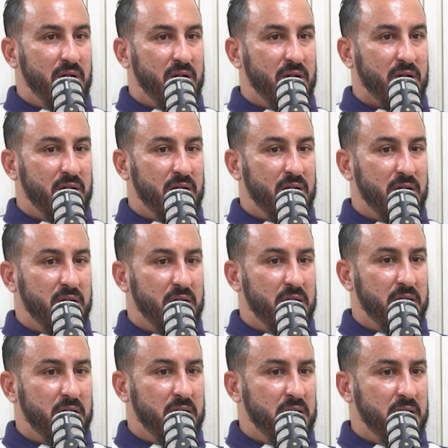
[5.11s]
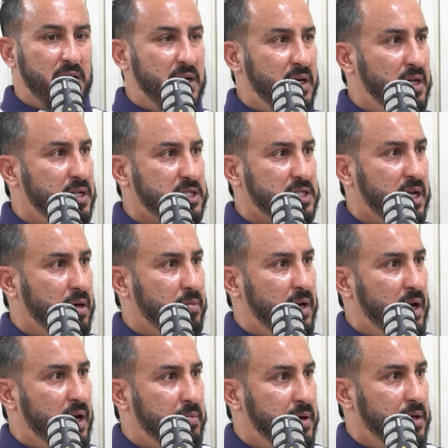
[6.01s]
لك آه، نعيش كيما
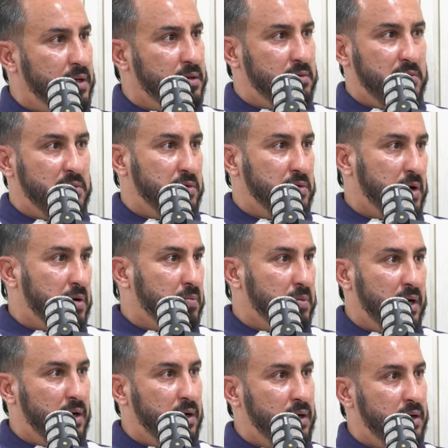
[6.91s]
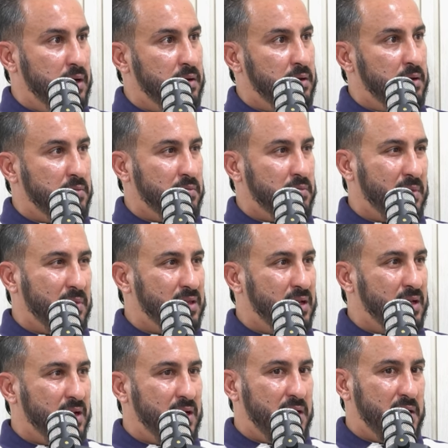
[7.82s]
العباد نورمال مع
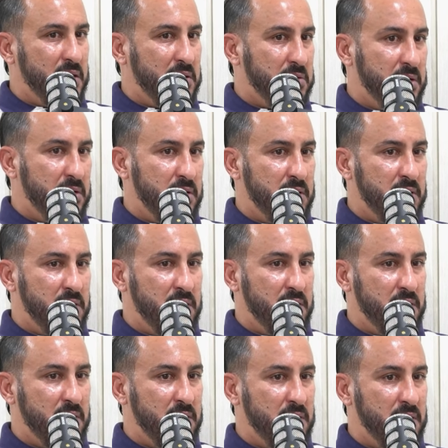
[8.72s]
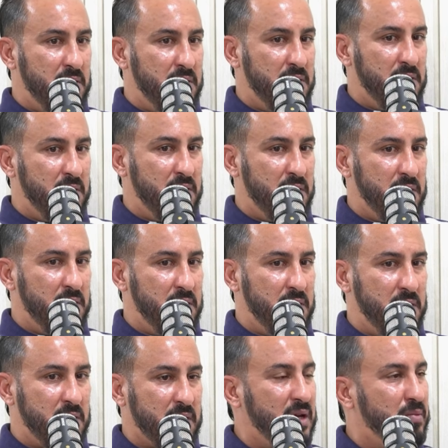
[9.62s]
الدار
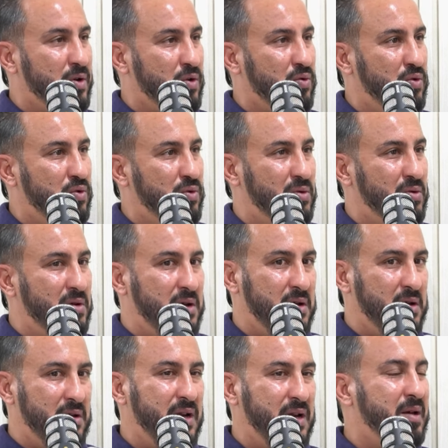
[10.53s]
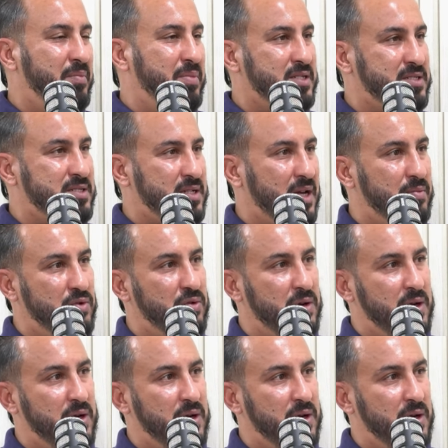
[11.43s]
آه، كيما نقولوا لاباس الحمد لله